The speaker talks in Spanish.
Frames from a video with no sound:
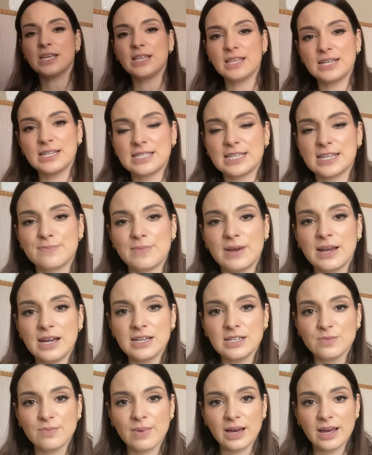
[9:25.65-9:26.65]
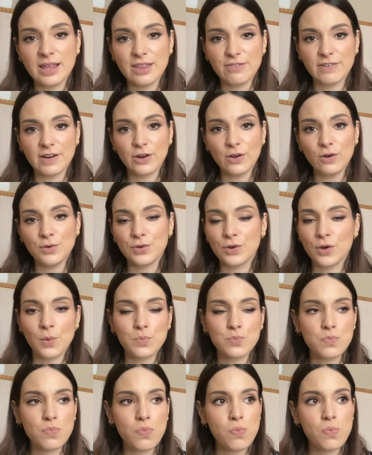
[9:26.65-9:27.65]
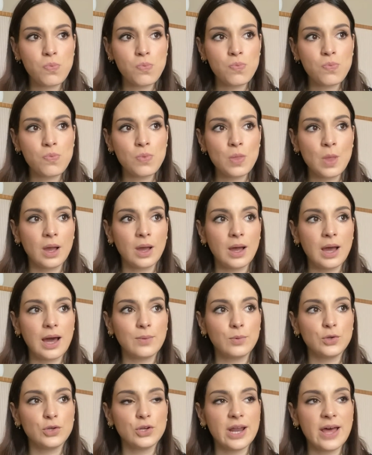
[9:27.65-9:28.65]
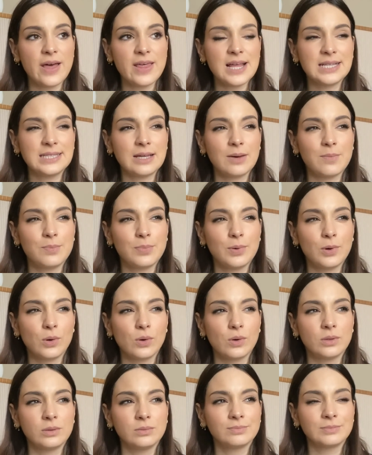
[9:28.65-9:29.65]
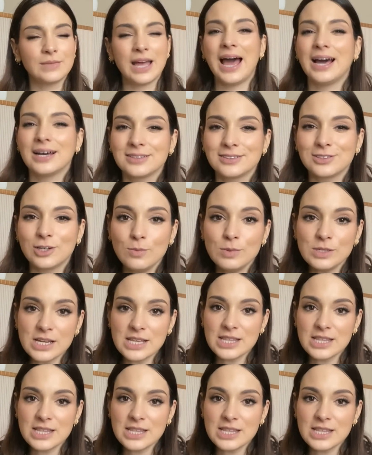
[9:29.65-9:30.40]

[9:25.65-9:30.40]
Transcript: dicen estas mangas? ¿Manga de farol? No. Abullonada tampoco. ¡Ah! ¿Cómo se